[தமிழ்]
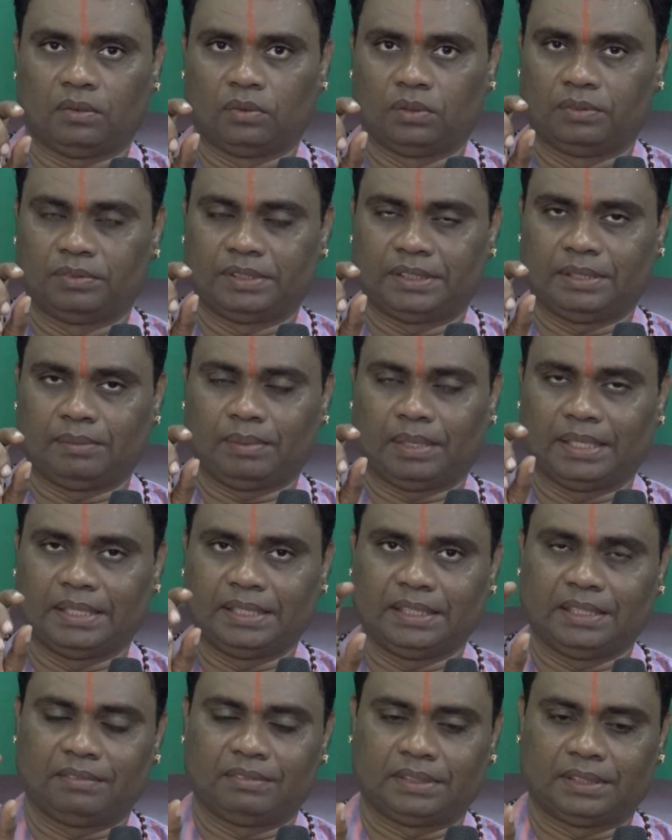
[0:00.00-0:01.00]
ஒரு விஷயம்
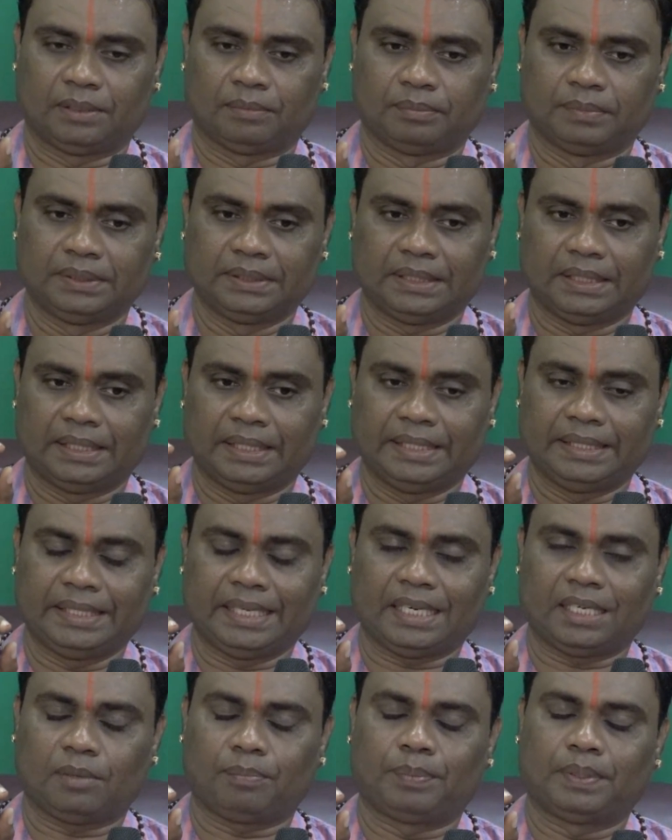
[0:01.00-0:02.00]
அறிந்த விஷயம் இந்த
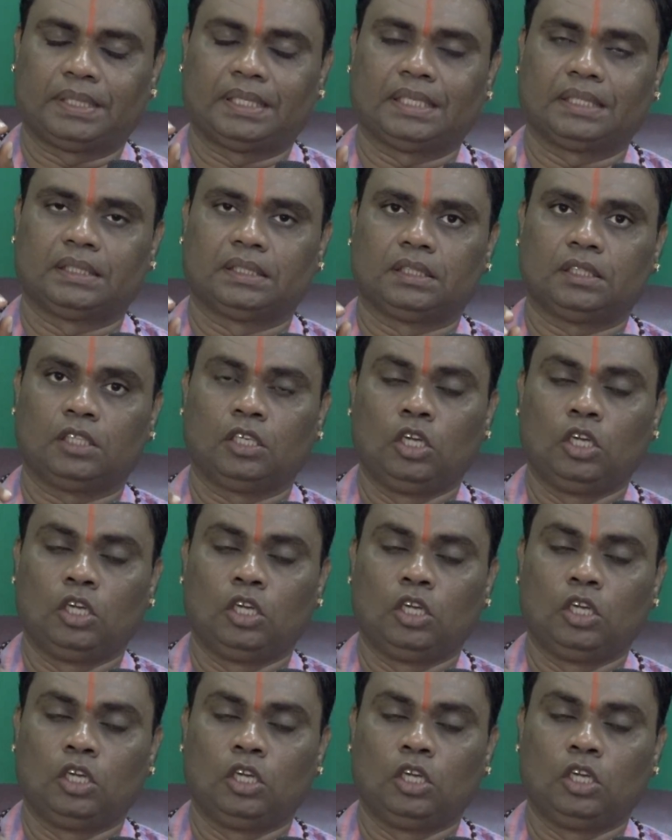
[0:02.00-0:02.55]
நெய்யாகப்பட்டது